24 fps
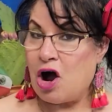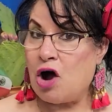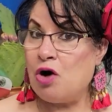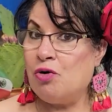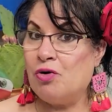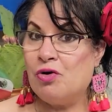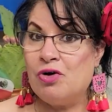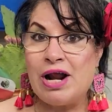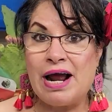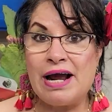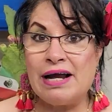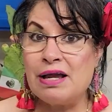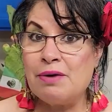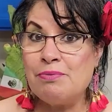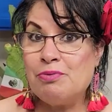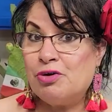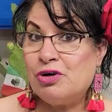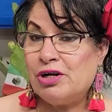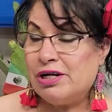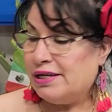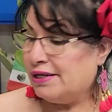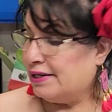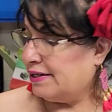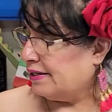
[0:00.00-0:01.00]
Ahora hay que
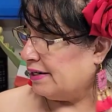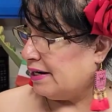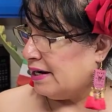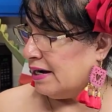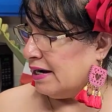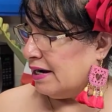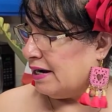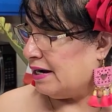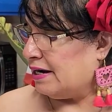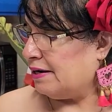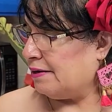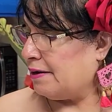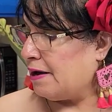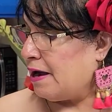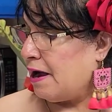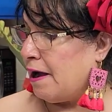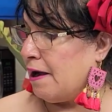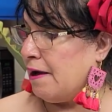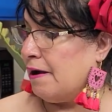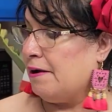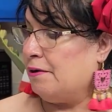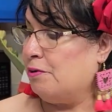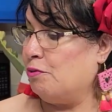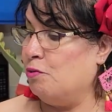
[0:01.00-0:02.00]
poner
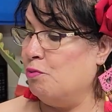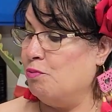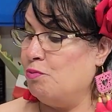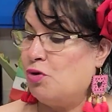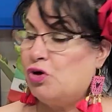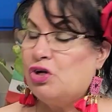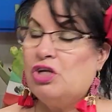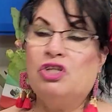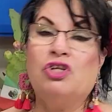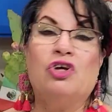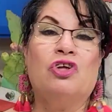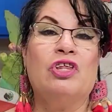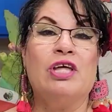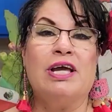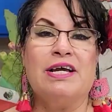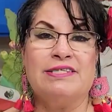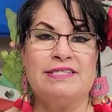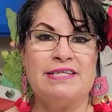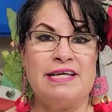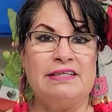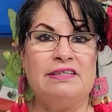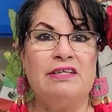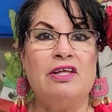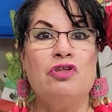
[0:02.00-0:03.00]
un poquito de
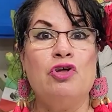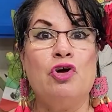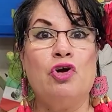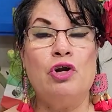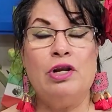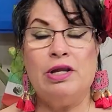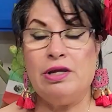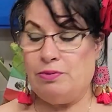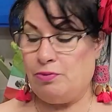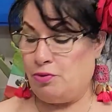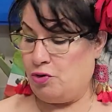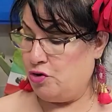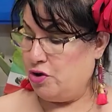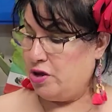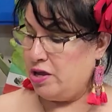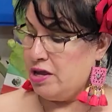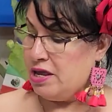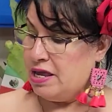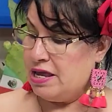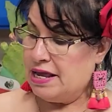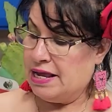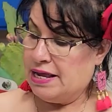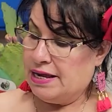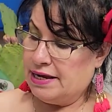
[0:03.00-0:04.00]
aceite de olivo.
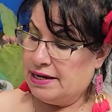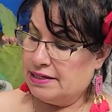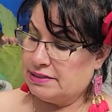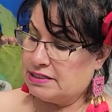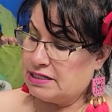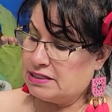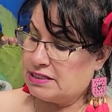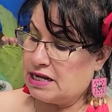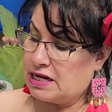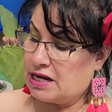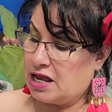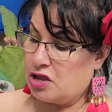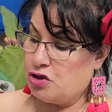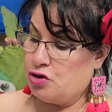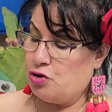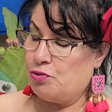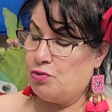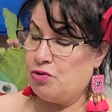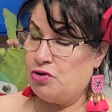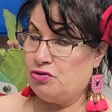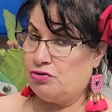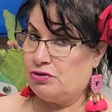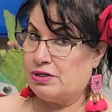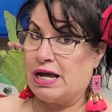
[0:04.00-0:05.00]
¿eh? Este es el que
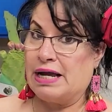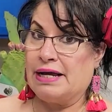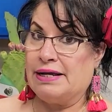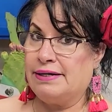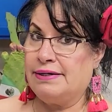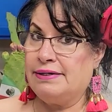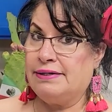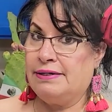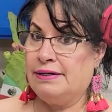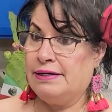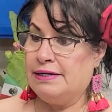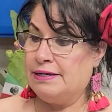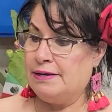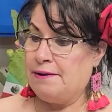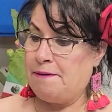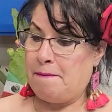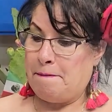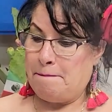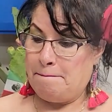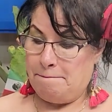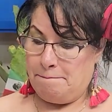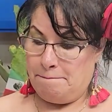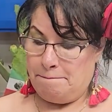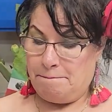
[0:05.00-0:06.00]
yo voy a usar
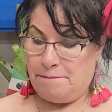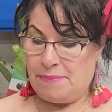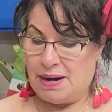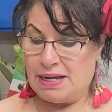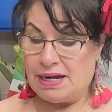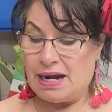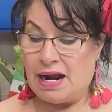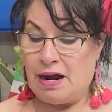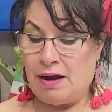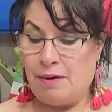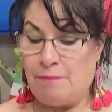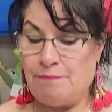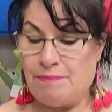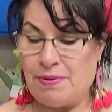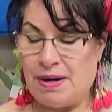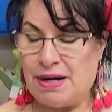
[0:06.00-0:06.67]
para,